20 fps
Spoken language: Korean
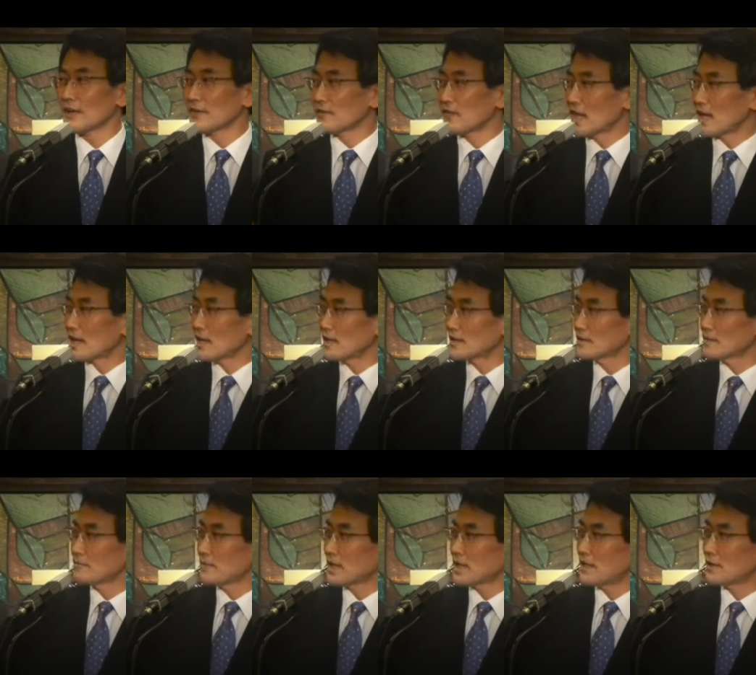내가
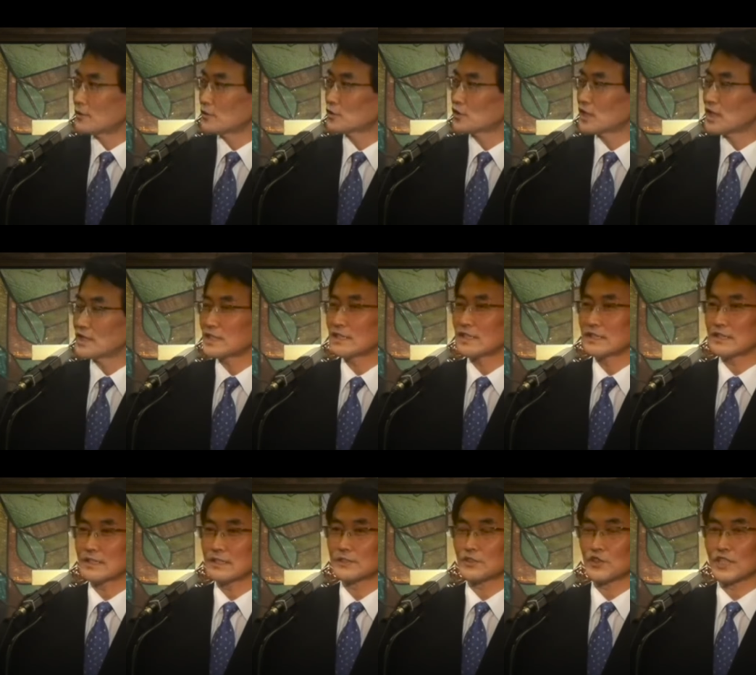음행하고
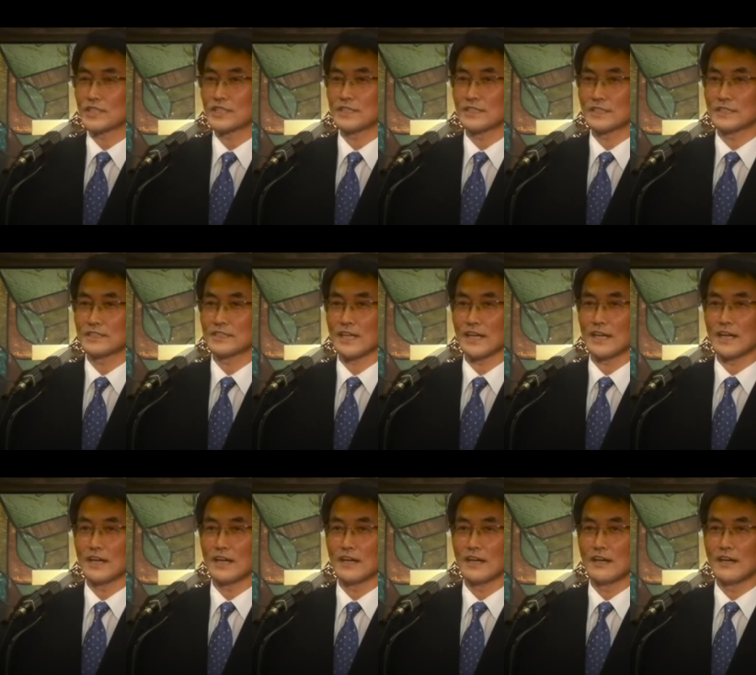죄짓는 죄짓는 자